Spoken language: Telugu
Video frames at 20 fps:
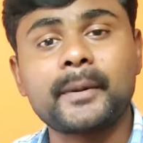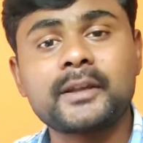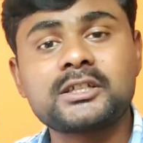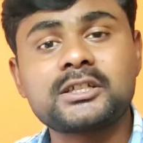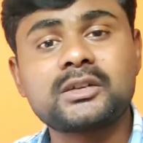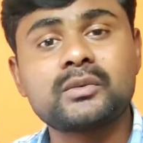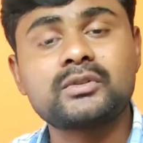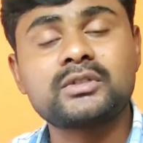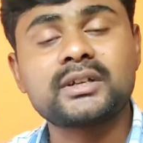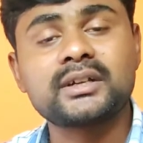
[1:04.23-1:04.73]

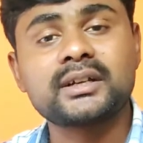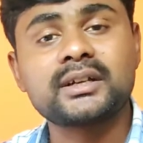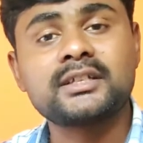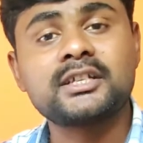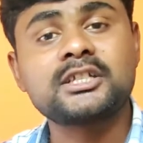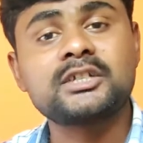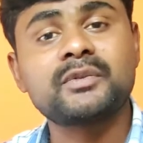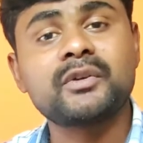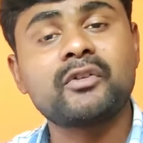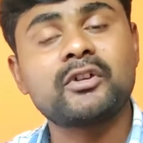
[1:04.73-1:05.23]
కెపాసిటీ వచ్చరికి
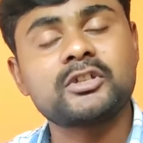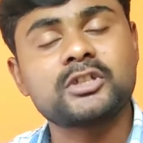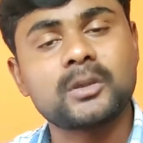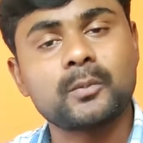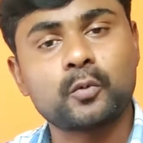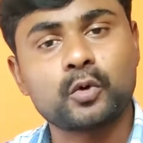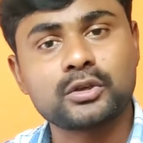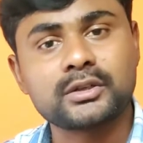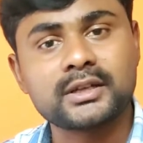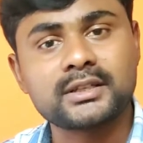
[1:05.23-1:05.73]
సిక్స్టీ ఫైవ్ వాట్
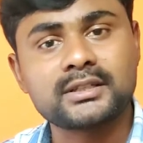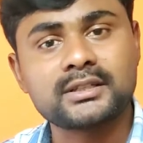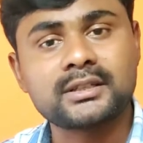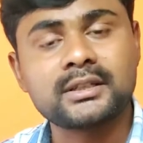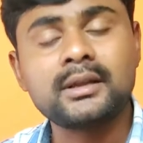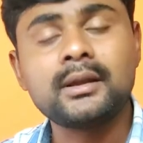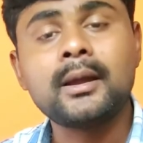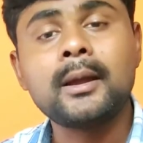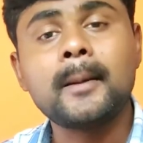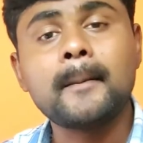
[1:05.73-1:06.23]
సపోర్ట్
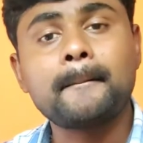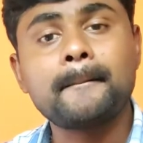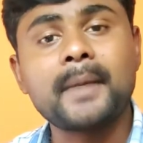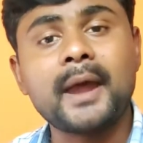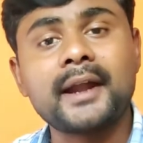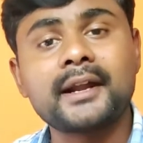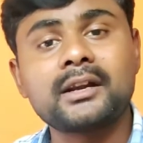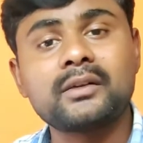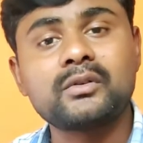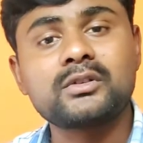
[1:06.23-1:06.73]
చేస్తుంది
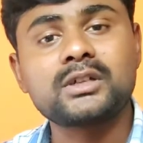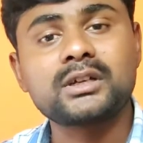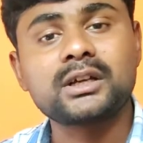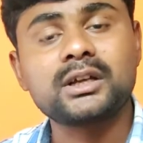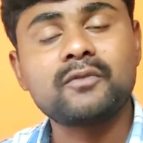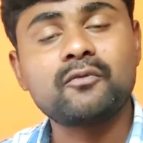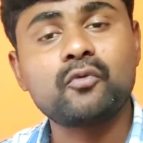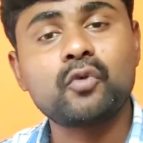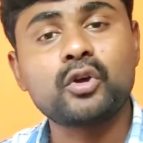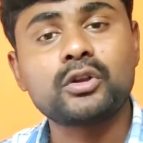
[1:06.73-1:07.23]
బ్యాటరీ
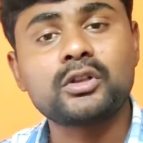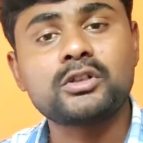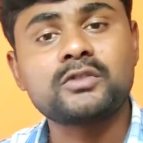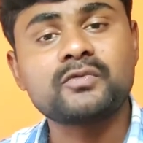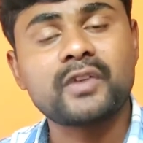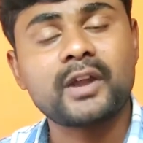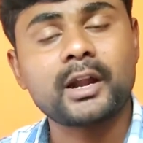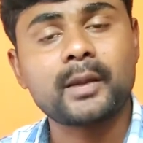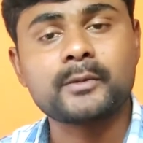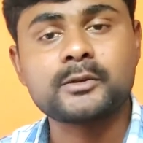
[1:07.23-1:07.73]
వచ్చరికి ఫోర్
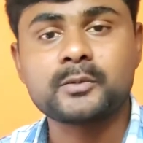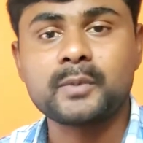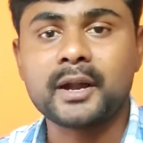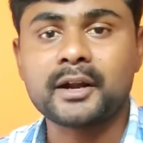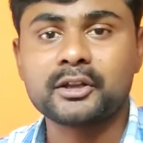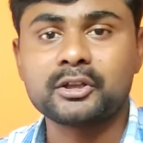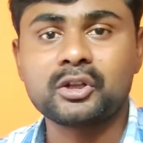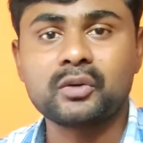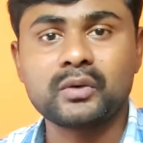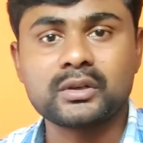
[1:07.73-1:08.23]
థౌసండ్ ఫైవ్ హండ్రెడ్
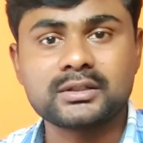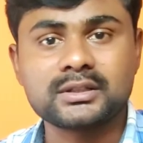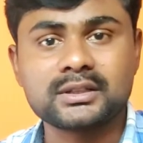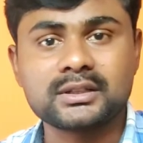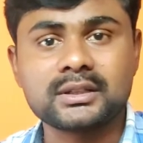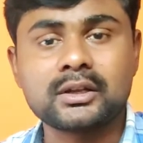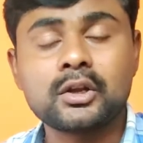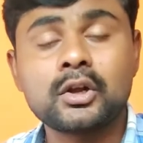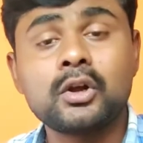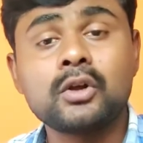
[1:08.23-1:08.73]
బ్యాటరీతో
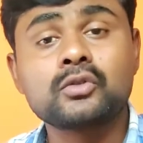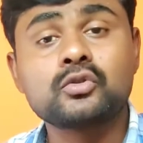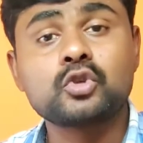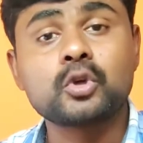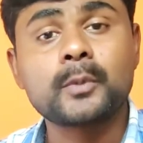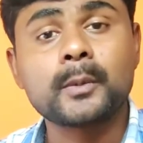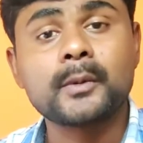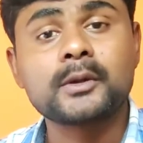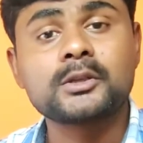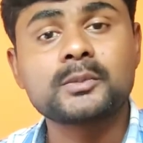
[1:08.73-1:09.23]
వస్తుంది
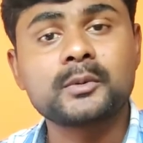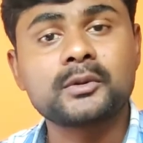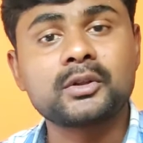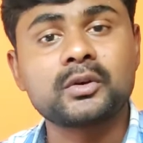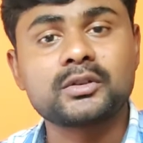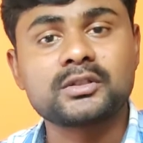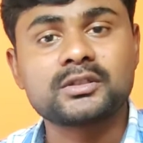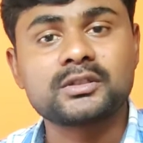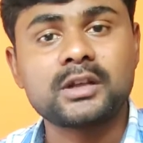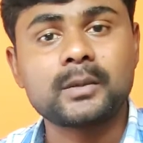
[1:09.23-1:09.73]
సూపర్
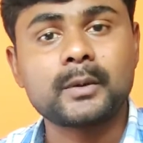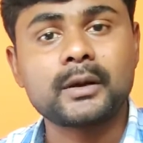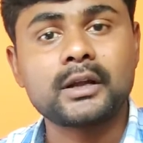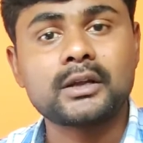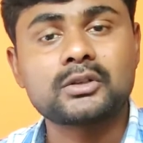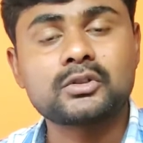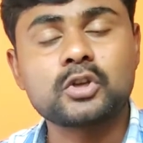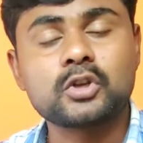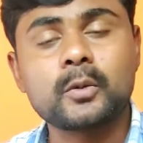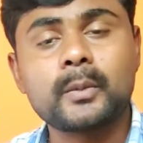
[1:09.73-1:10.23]
డిస్ప్లేతో వస్తుంది
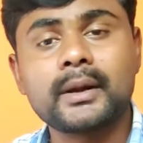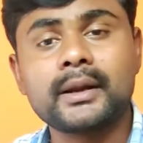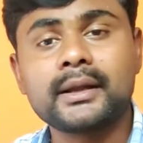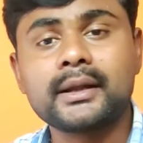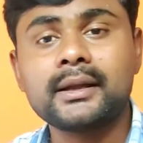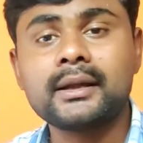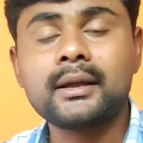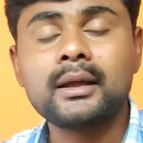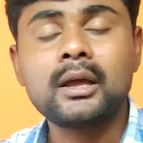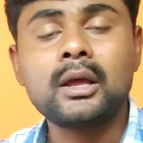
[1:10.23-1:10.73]
అనమాట సో
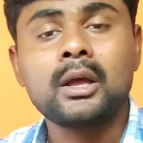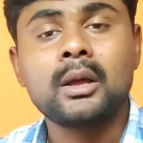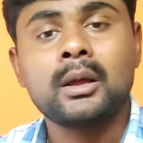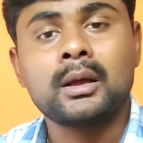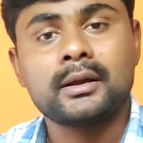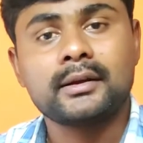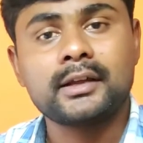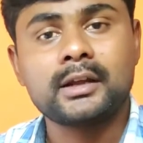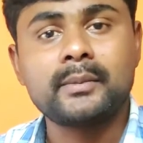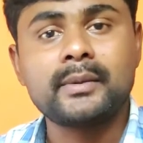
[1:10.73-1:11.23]
మనకి
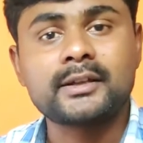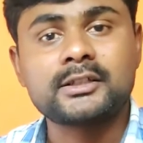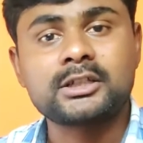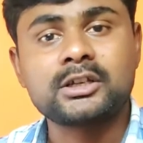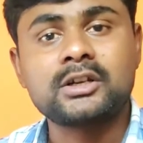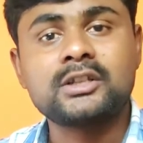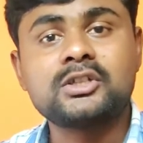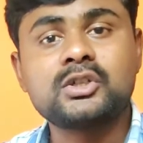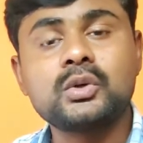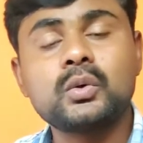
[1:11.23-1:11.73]
రియల్మీ ఎక్స్
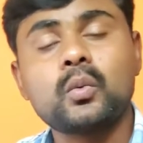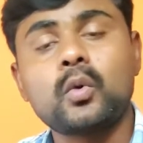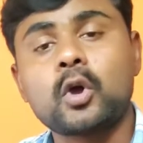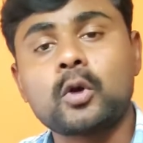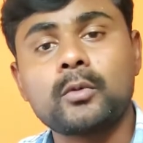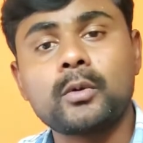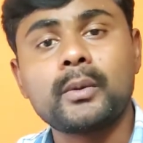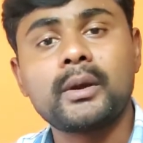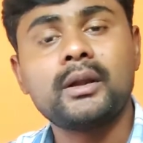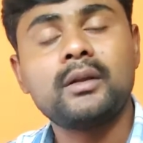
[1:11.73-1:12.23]
త్రీ నుంచి
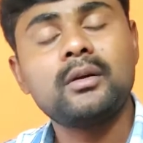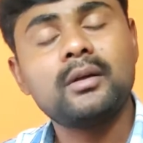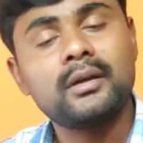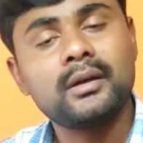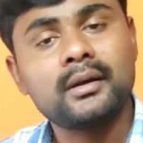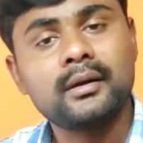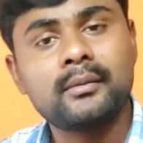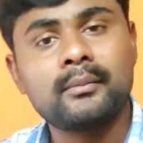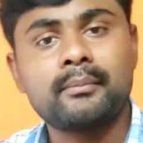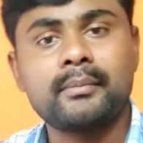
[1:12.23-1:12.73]
ఒక మొబైల్
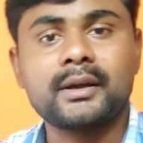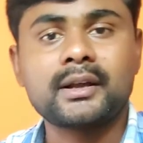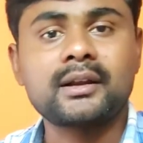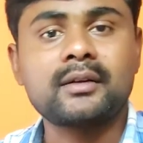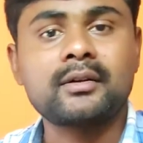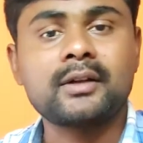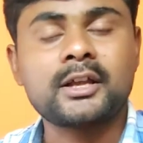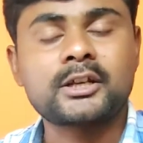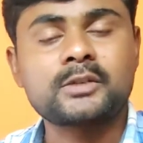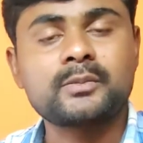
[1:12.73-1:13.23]

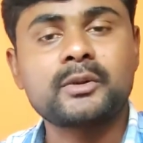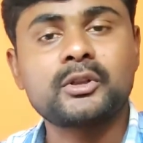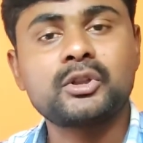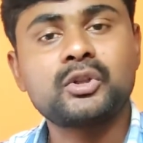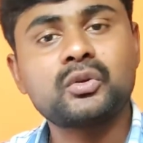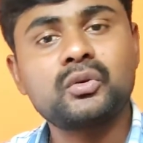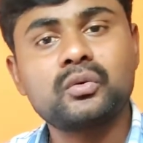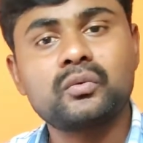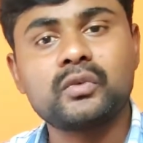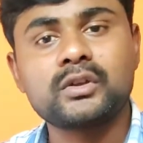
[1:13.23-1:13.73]
మనకి నెక్స్ట్
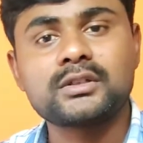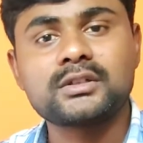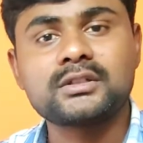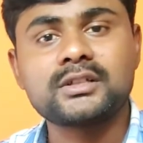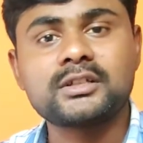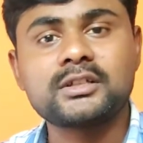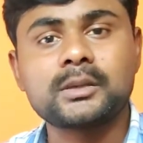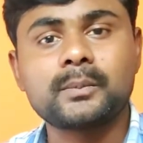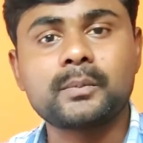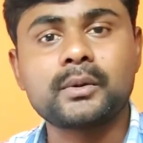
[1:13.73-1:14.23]
మంత్
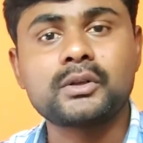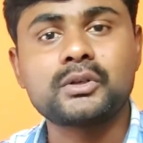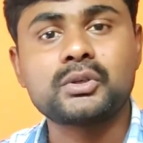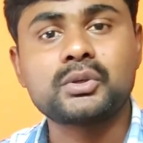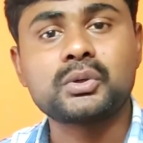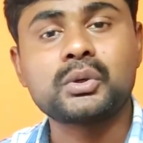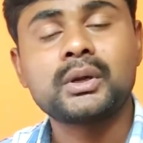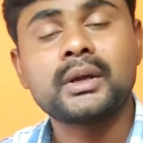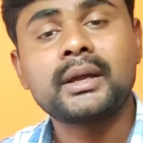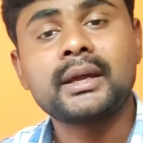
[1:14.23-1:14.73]
వస్తుందని
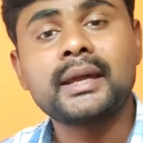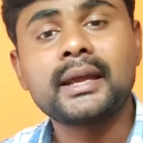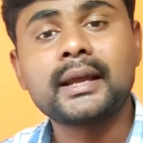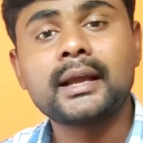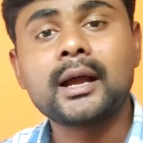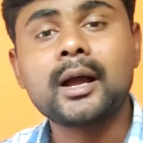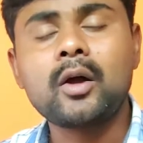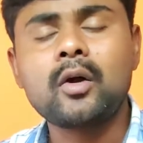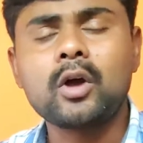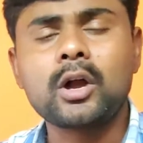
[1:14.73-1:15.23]
చెప్పొచ్చు
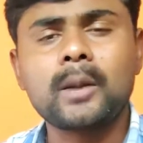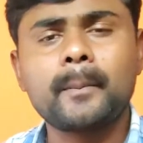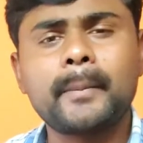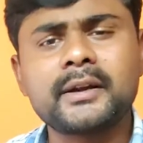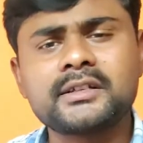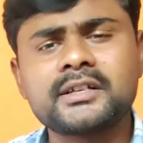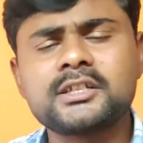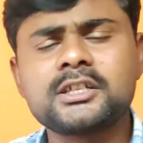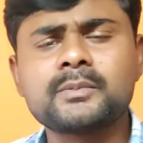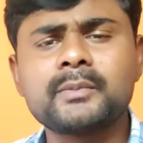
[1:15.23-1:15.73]
ఇంకా ఒక
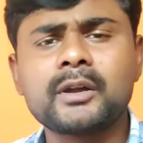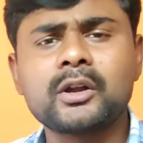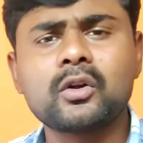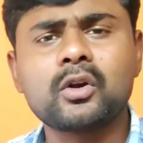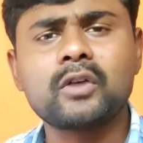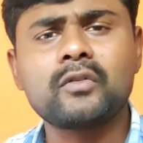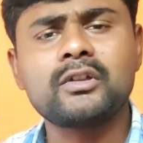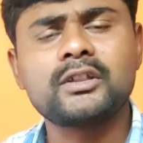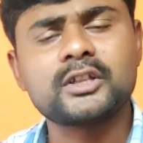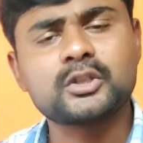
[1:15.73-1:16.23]
బడ్జెట్
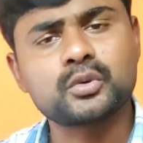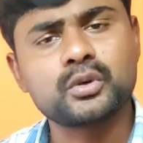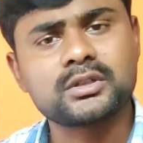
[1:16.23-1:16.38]
సెగ్మెంట్లో కూడా వీళ్ళు